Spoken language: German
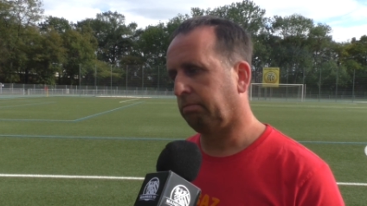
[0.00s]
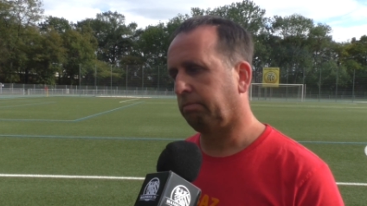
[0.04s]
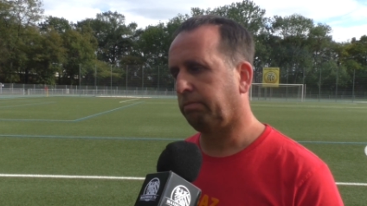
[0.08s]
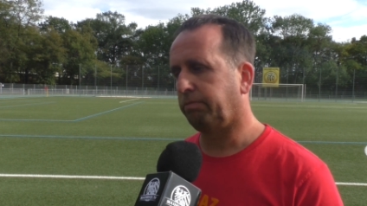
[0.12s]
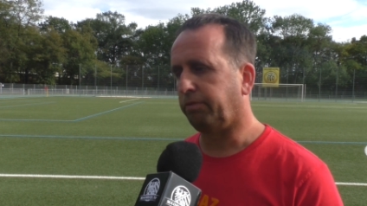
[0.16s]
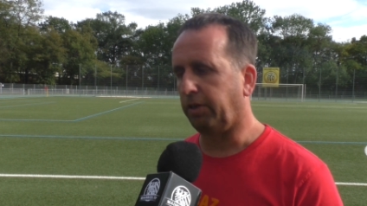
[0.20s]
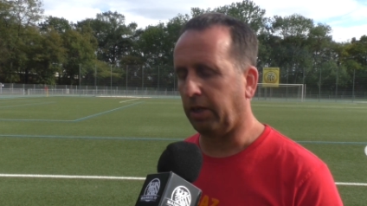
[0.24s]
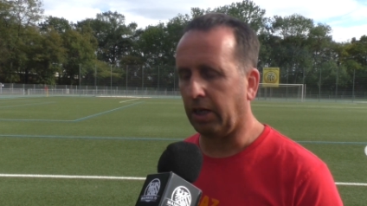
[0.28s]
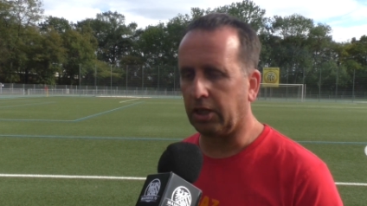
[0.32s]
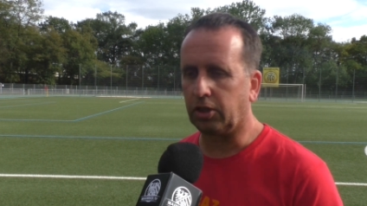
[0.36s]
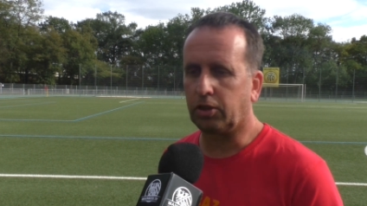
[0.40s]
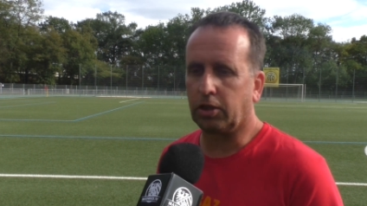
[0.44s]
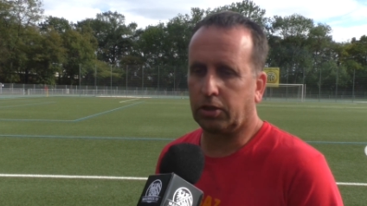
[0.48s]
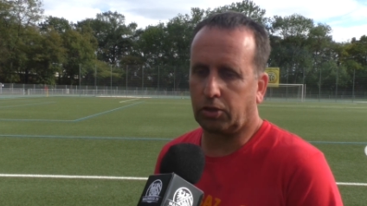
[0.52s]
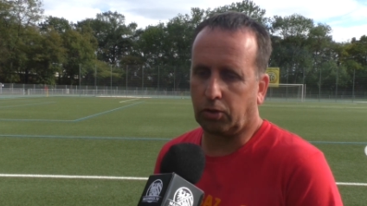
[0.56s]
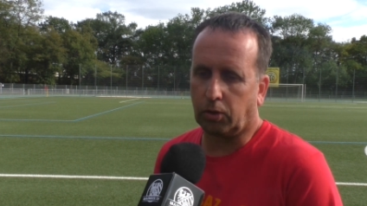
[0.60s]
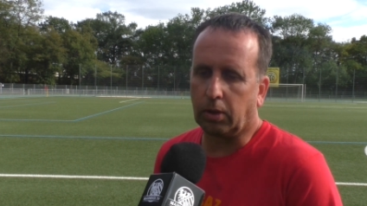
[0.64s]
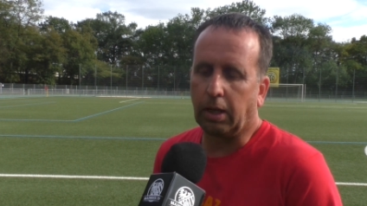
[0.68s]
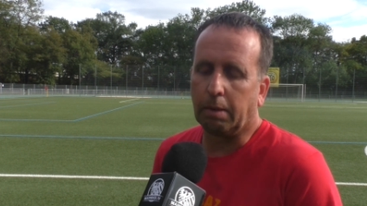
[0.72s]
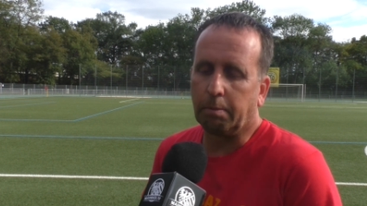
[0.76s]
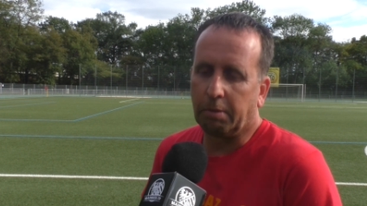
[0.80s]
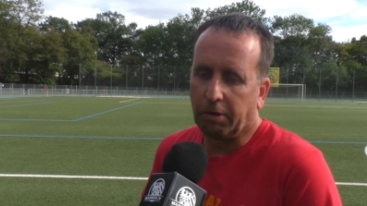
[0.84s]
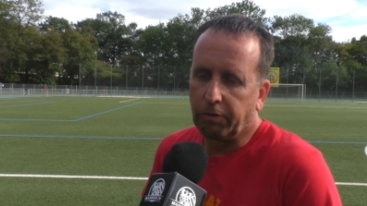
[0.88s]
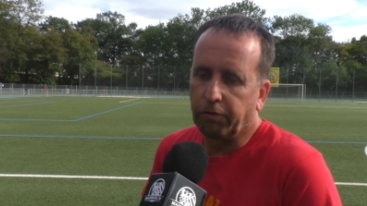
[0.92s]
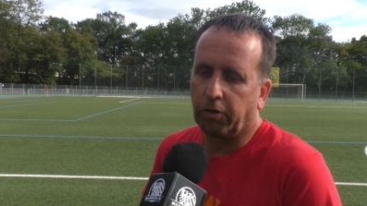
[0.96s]
vielleicht ja
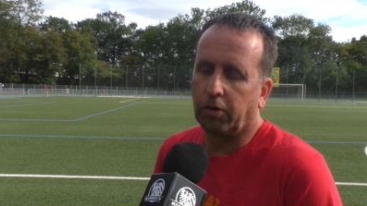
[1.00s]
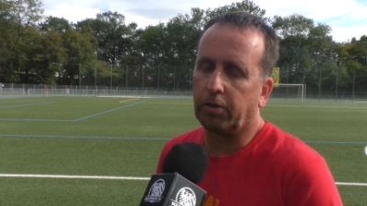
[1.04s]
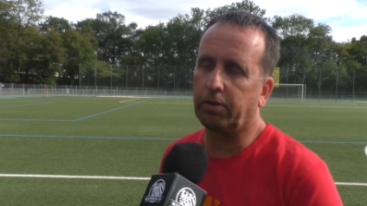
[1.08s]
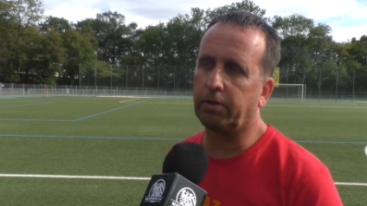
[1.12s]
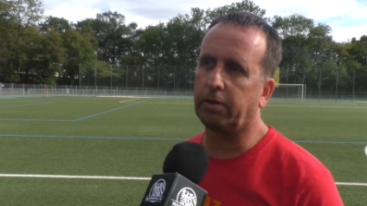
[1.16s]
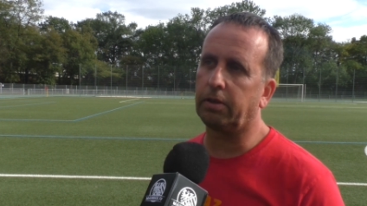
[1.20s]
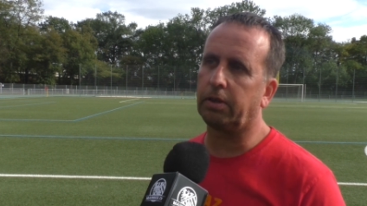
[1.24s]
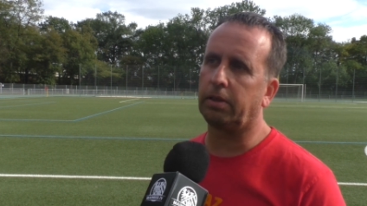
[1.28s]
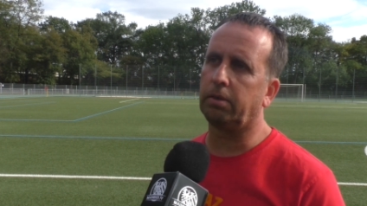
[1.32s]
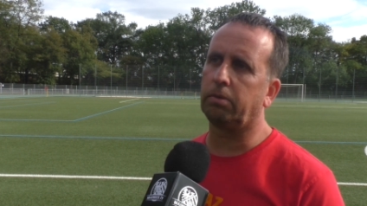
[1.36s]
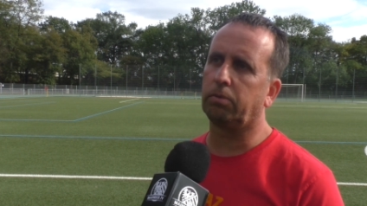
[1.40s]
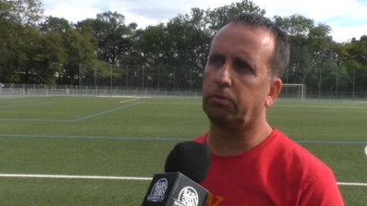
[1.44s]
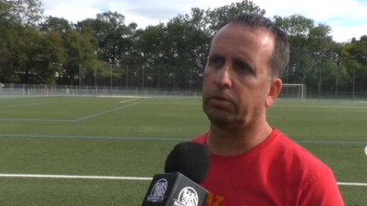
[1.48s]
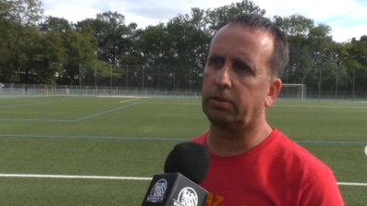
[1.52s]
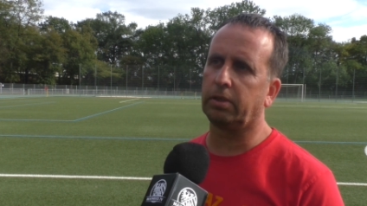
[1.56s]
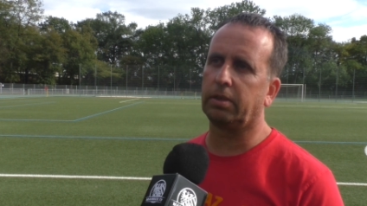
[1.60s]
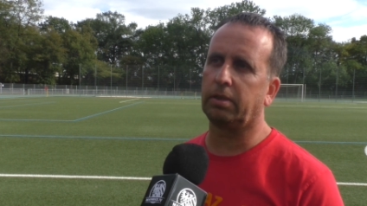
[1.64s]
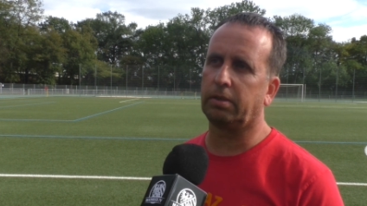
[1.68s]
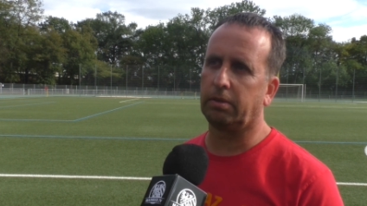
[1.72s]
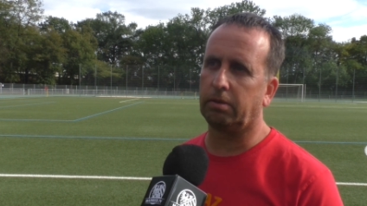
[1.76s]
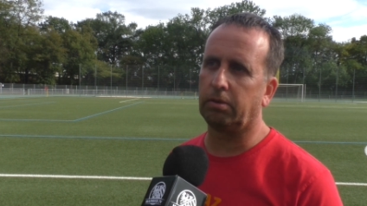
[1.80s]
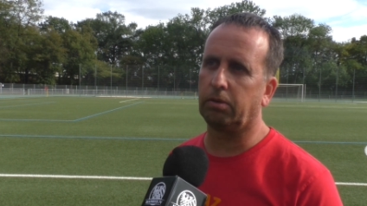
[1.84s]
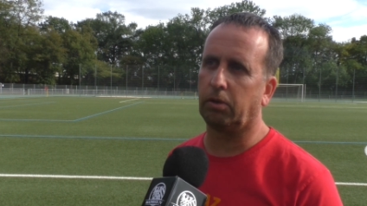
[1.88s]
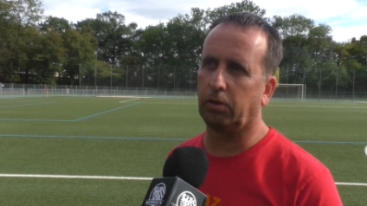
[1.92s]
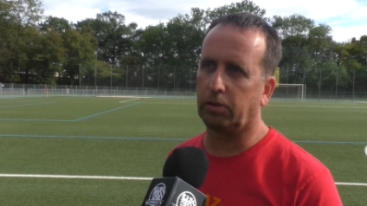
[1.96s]
schon am Mittwoch den,
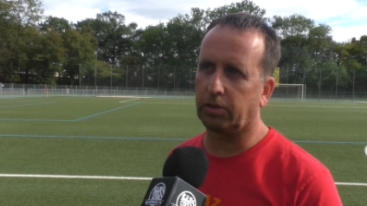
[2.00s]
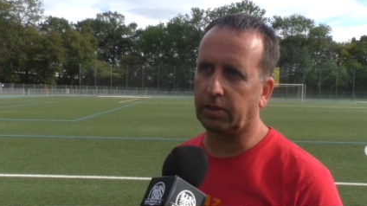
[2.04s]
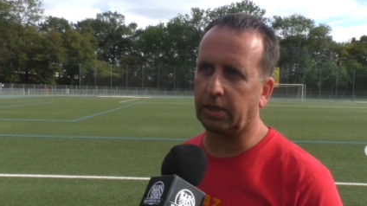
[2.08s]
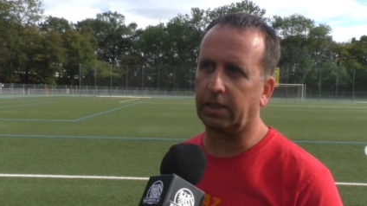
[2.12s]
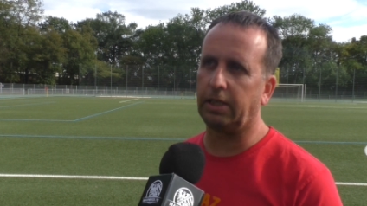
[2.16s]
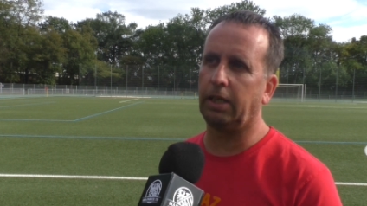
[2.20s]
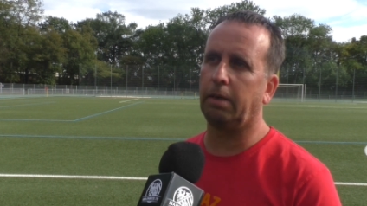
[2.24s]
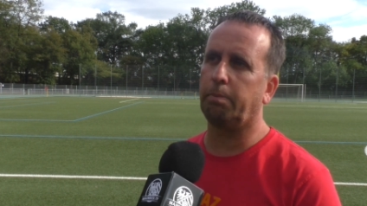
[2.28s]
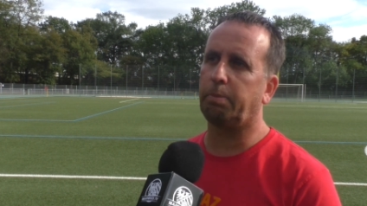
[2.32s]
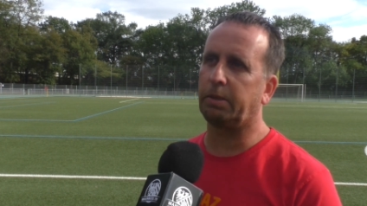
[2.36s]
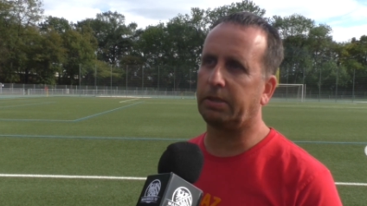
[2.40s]
unseren neuen Trainer